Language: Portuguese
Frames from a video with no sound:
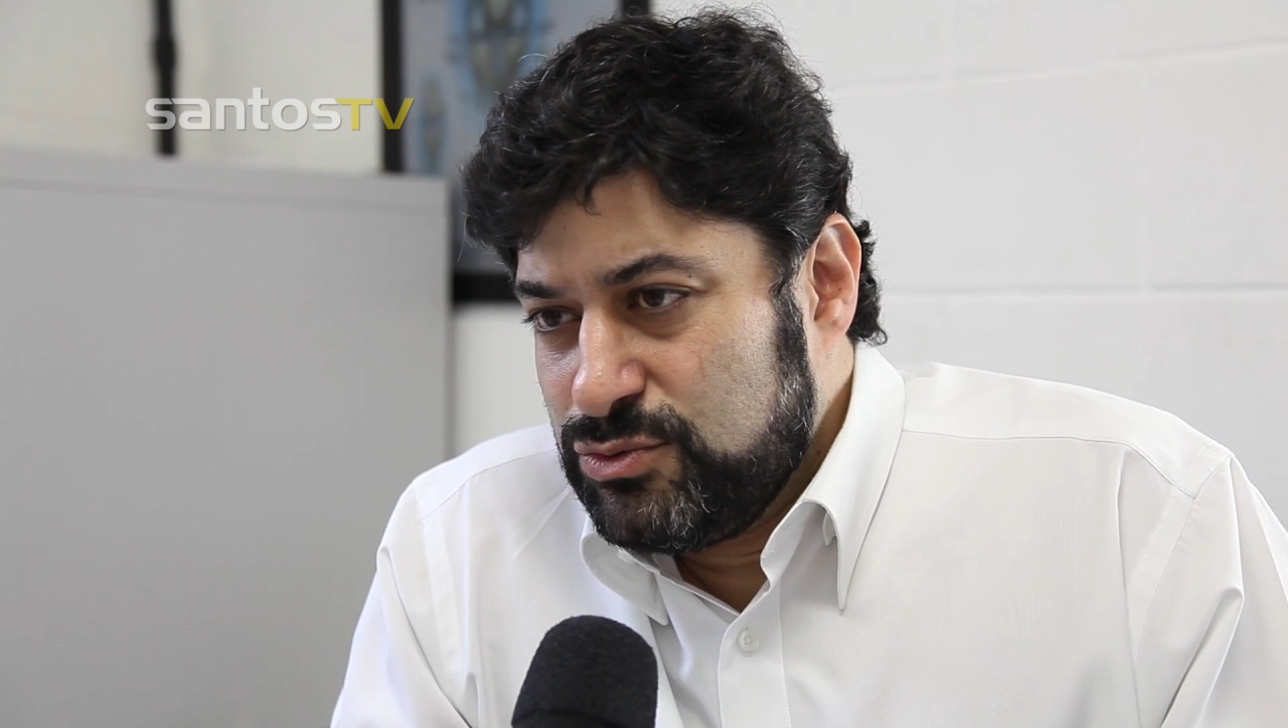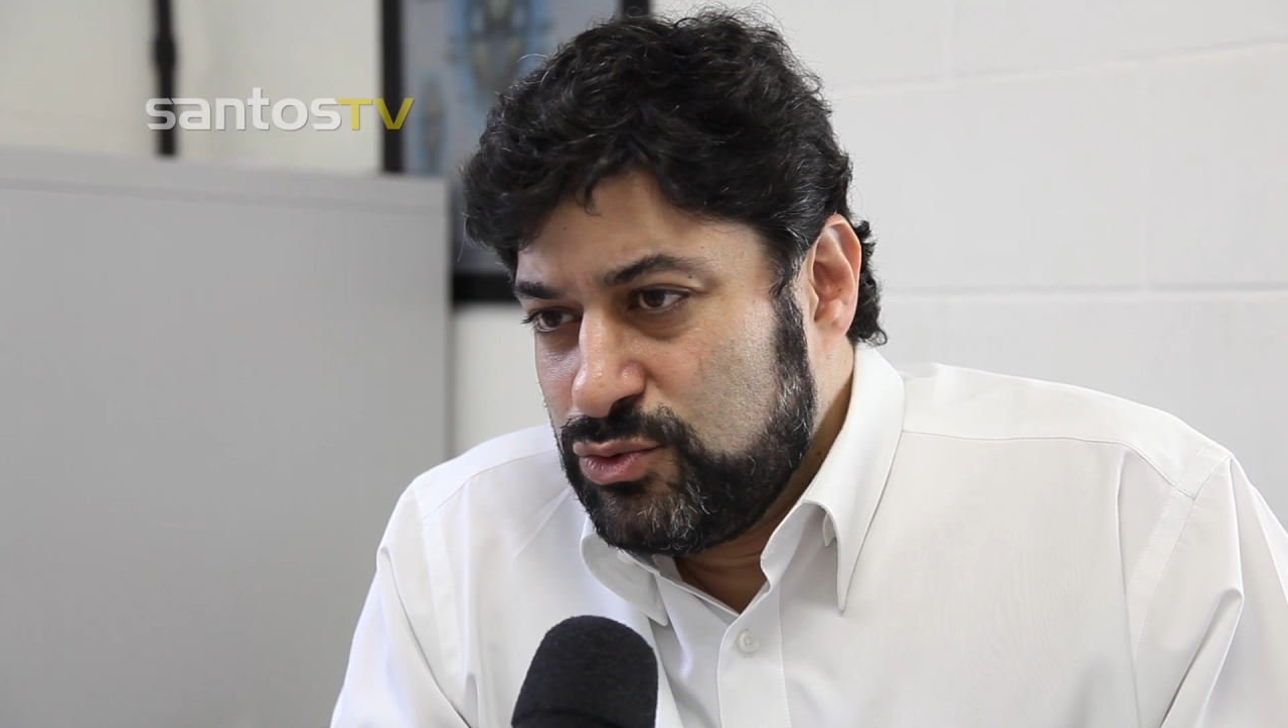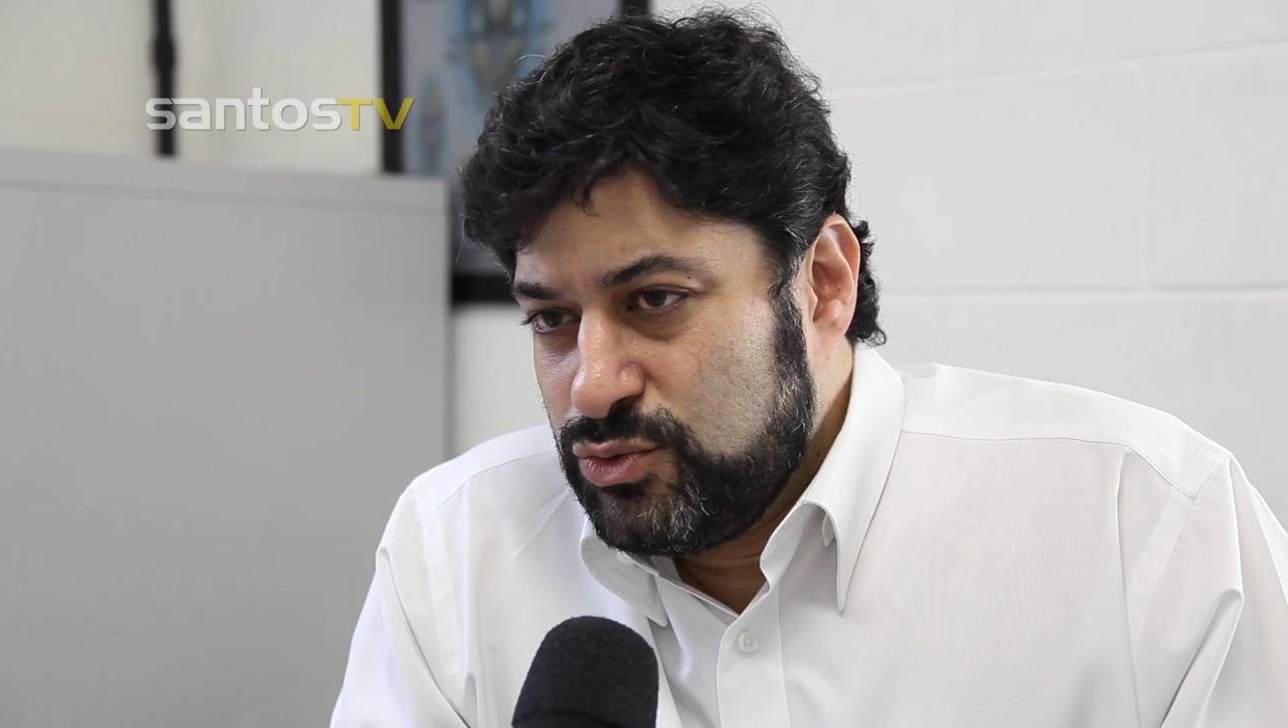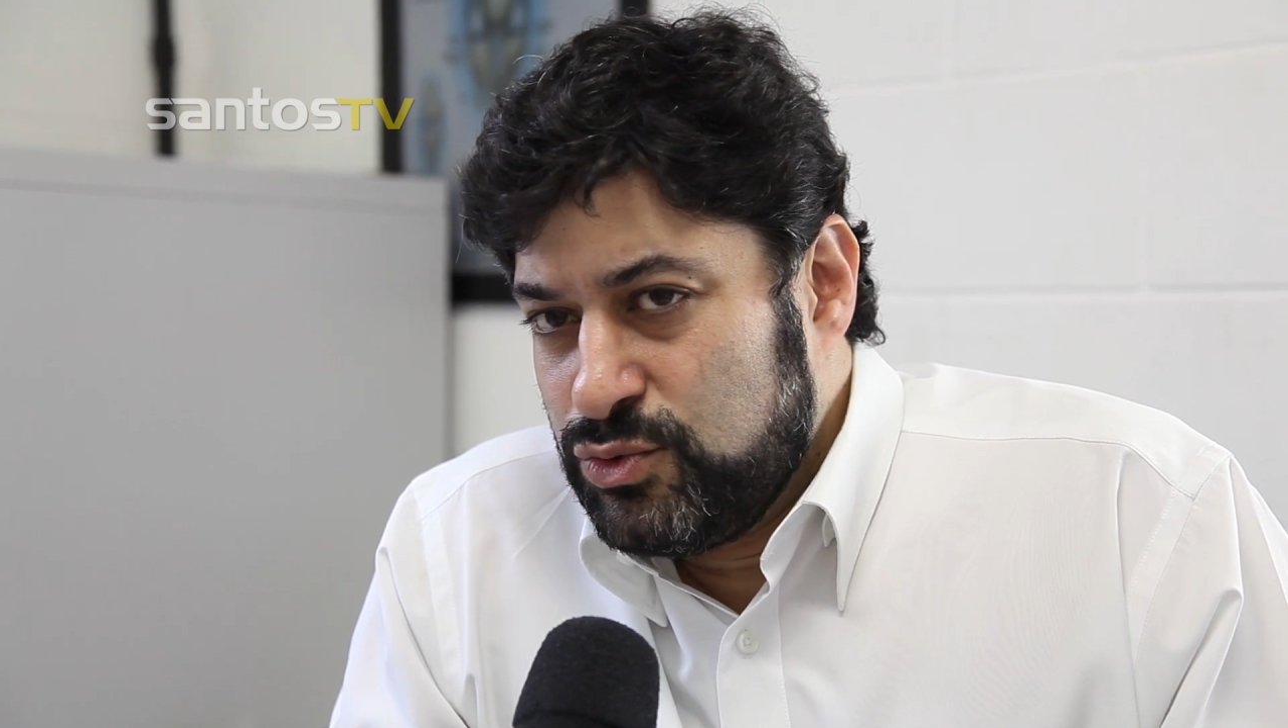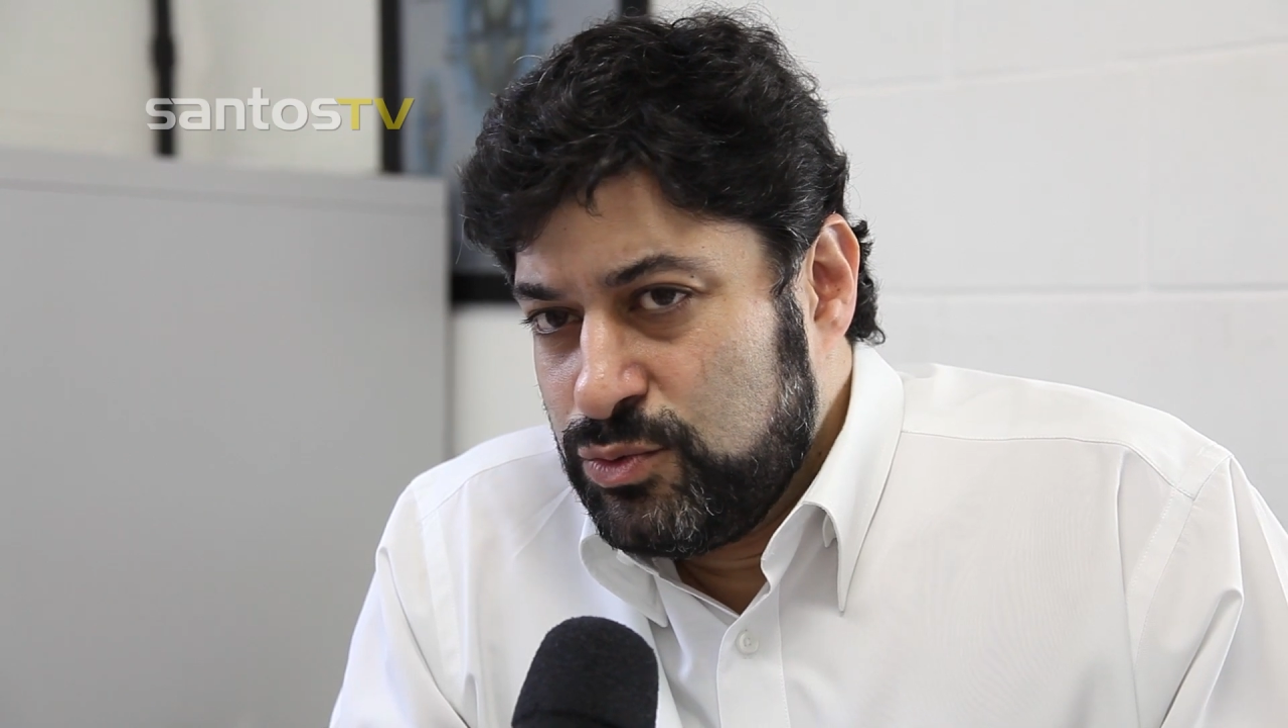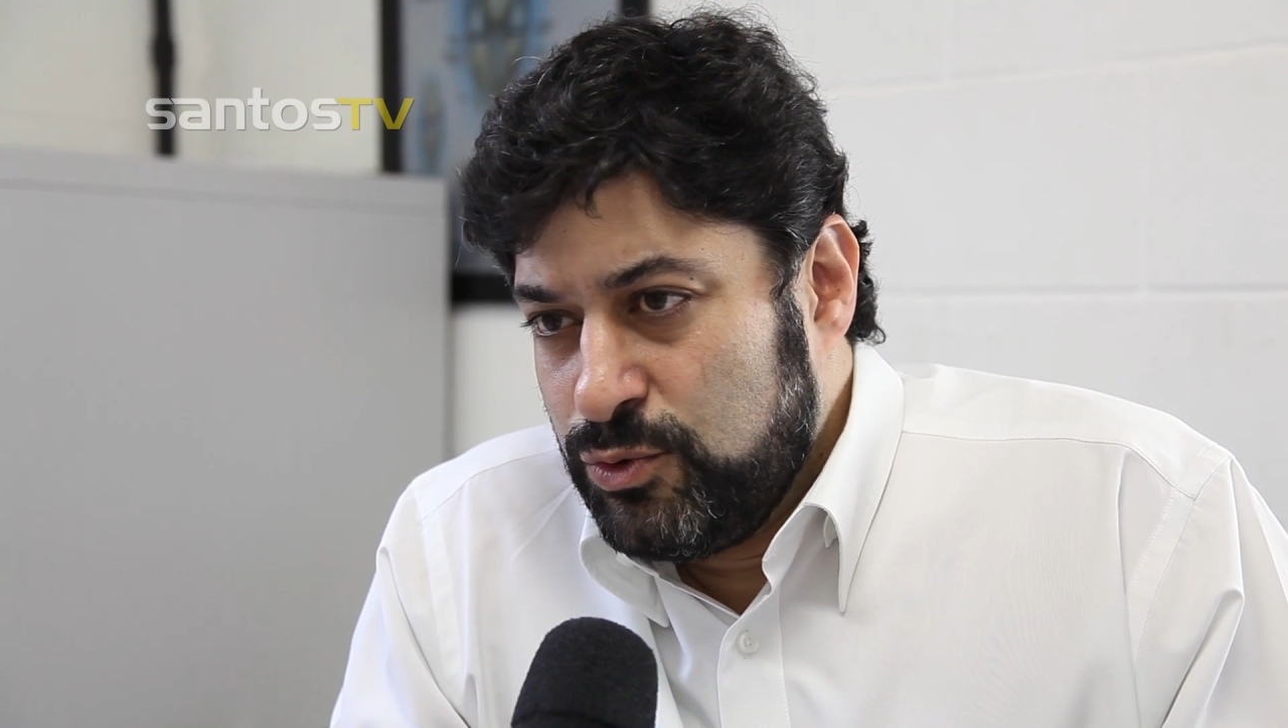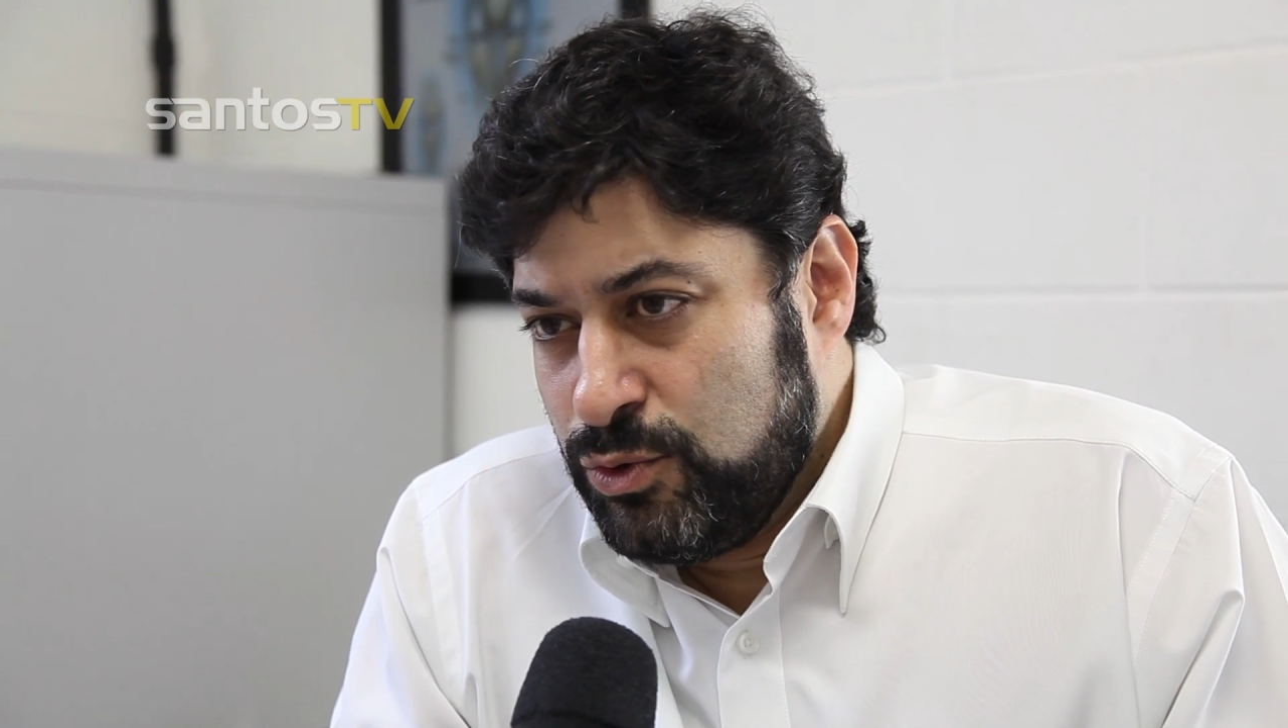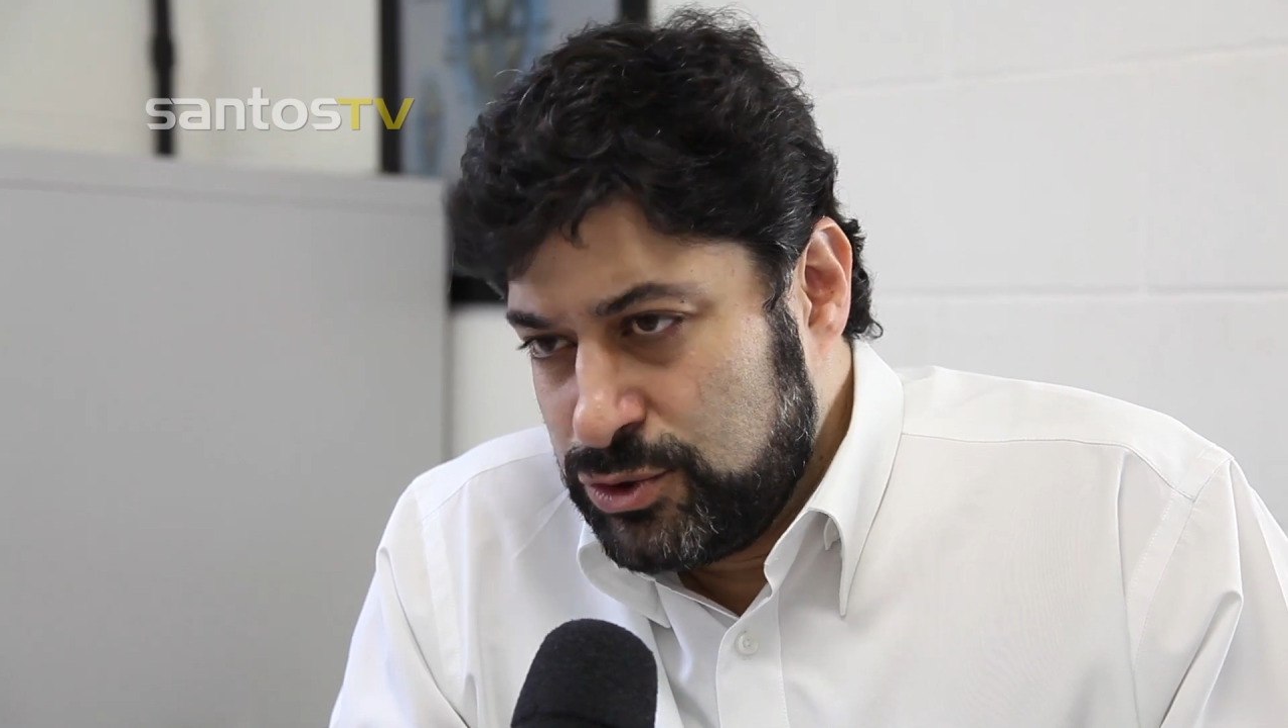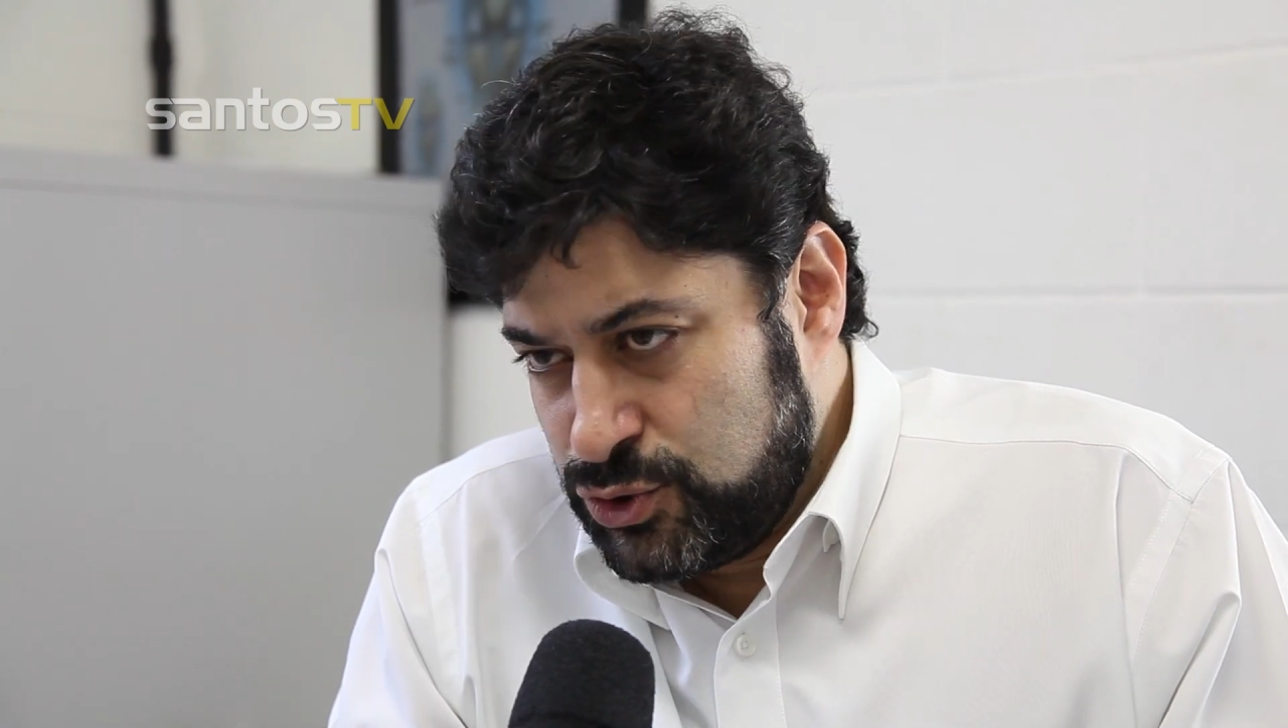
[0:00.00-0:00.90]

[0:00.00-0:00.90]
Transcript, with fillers: do